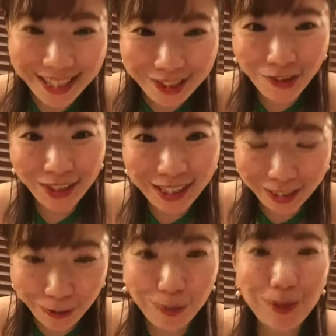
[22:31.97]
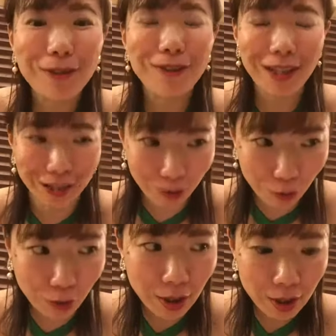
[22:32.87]
しょうがないなと思ってるんだけれ
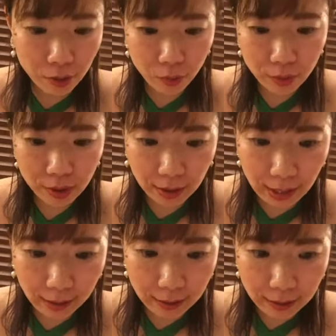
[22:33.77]
どそうじゃない